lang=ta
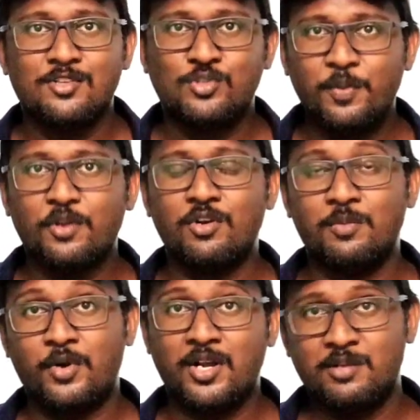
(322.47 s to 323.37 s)
சூப்பர்
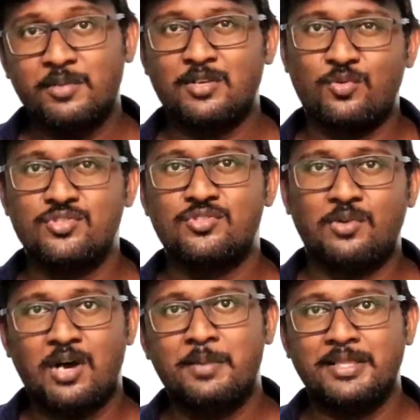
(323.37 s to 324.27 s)
ஓவர் போனாலும் அது
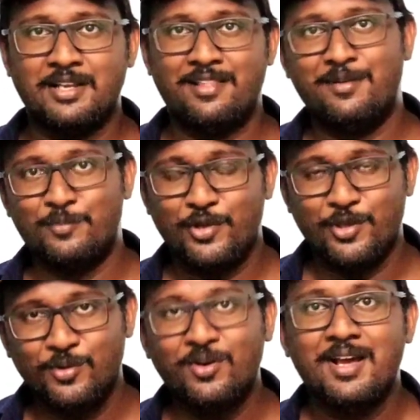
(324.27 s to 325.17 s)
கொஞ்சம் ஆபத்தில் தான்
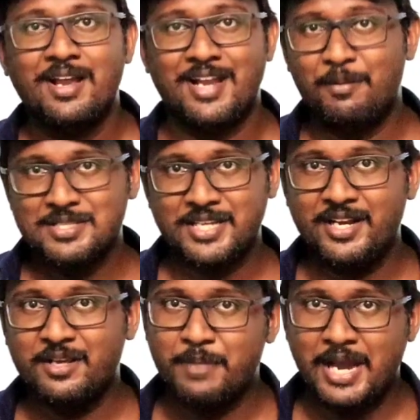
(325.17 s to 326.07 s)
முடியும் நம்ம
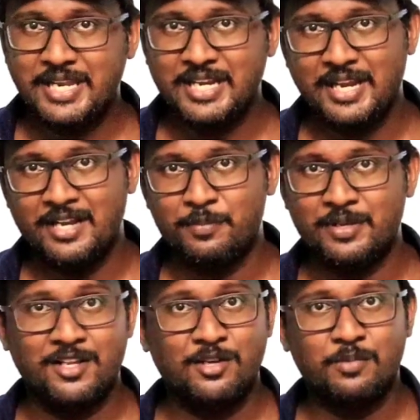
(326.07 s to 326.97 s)
சைடு பேட்டிங் லைனப்
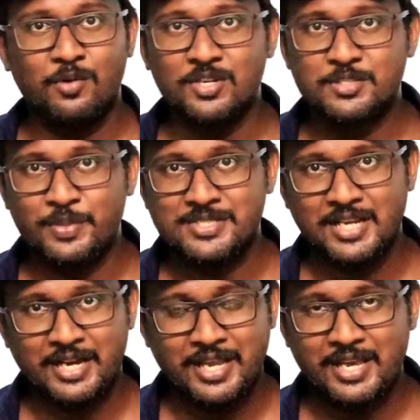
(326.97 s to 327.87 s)
இருந்தாலும் பவுலர்ஸ்
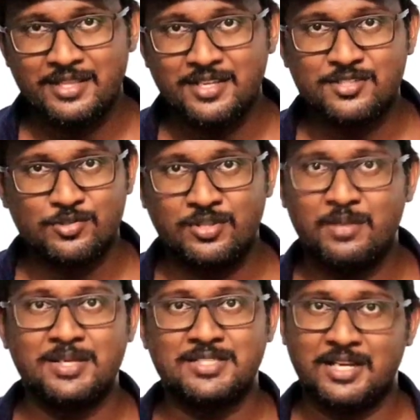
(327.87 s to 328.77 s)
பெருசாக கிடையாது ஸோ
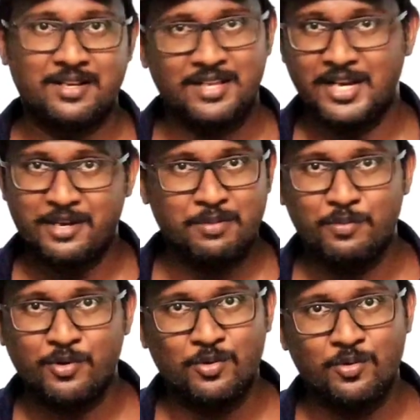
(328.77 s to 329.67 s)
தீபக் சாரர் தான்
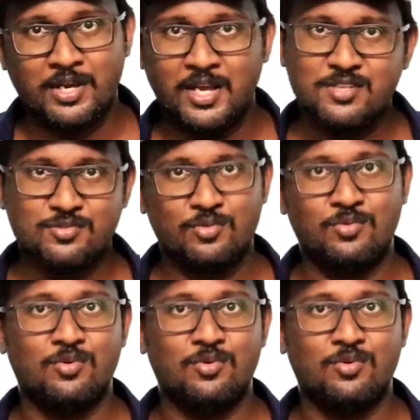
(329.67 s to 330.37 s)
கண்டிப்பாக போட விடுவாங்க ஸோ